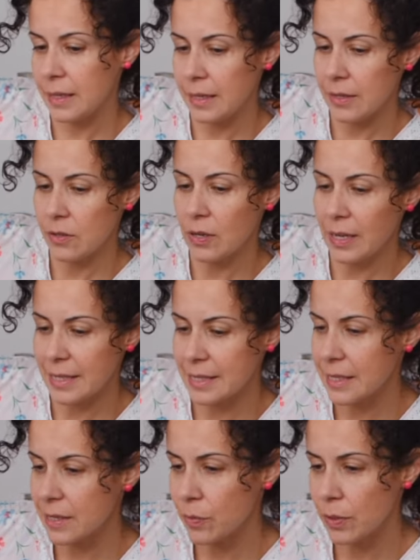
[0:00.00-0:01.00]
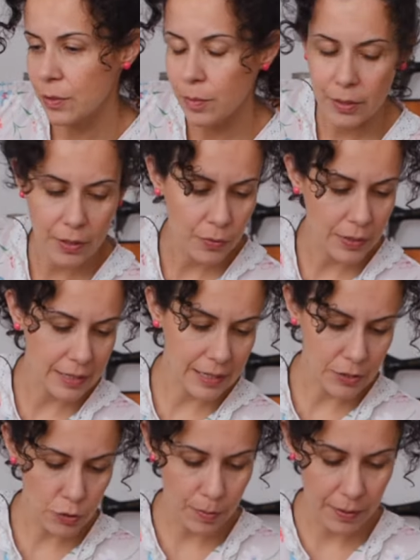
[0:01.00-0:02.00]
y no las hacen ni vuelta porque es una
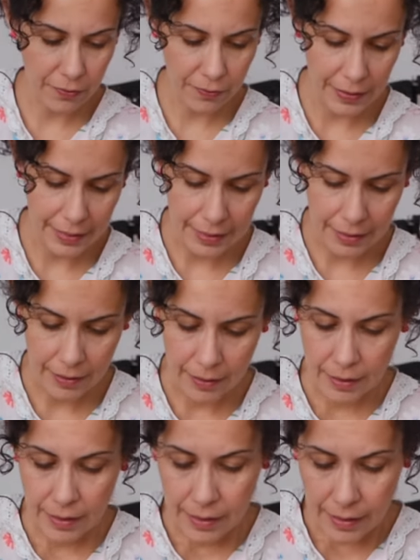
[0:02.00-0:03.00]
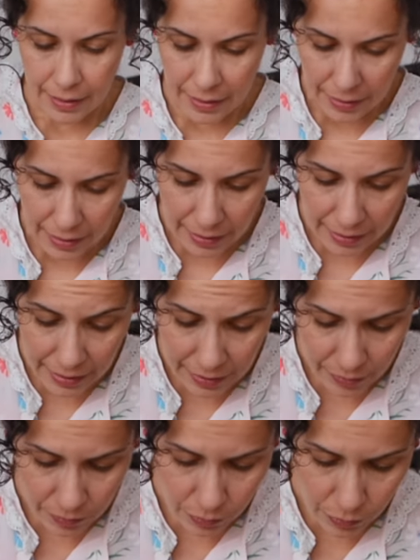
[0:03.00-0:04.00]
tela súper fina.
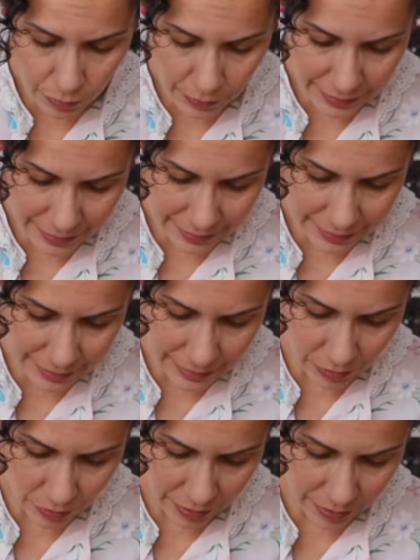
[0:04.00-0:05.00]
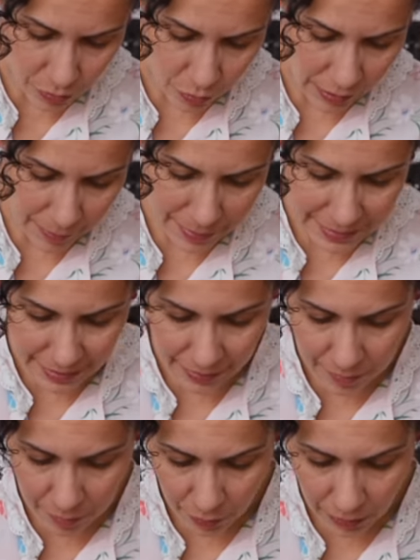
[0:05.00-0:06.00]
Es un estilo que nunca pasa
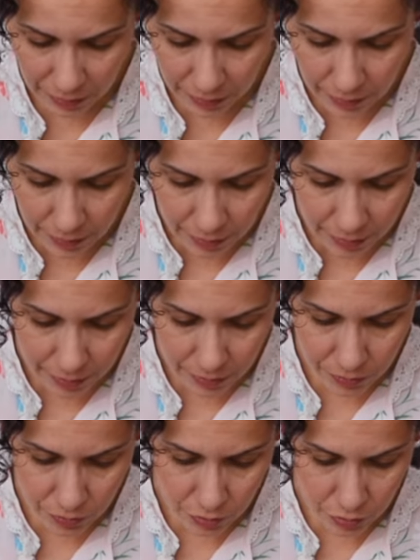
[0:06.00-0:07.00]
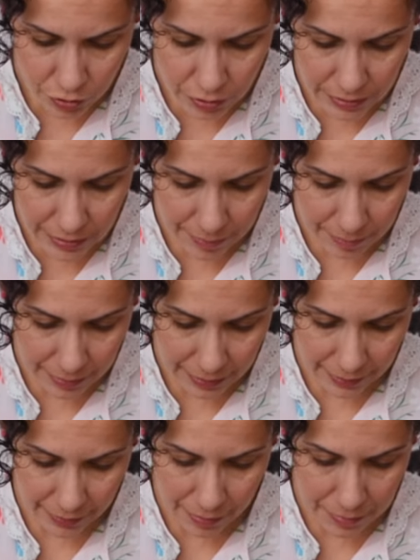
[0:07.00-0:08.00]
de moda. Esto
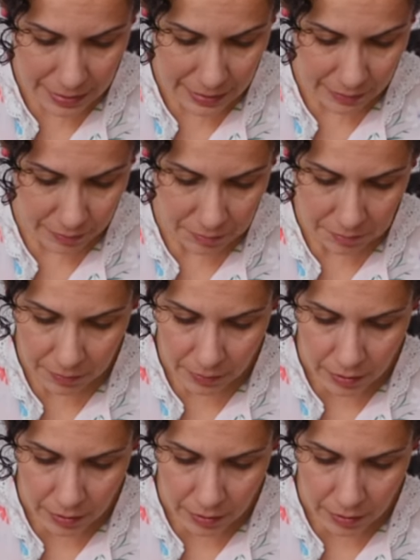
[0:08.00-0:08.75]
siempre queda bien